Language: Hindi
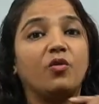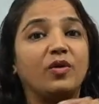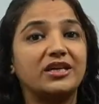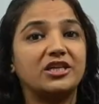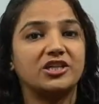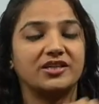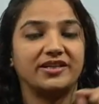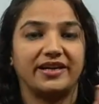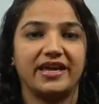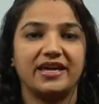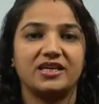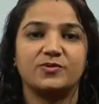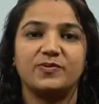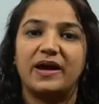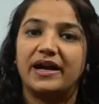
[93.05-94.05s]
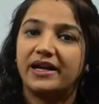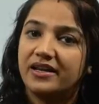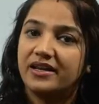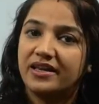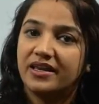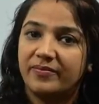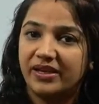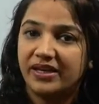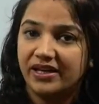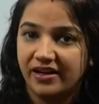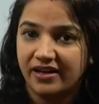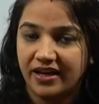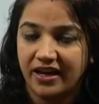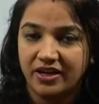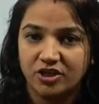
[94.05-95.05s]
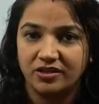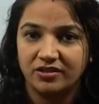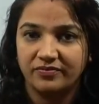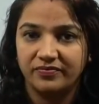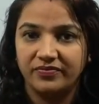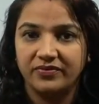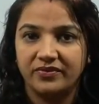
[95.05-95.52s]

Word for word: विच टेक्स पार्ट इन केमिकल रिएक्शन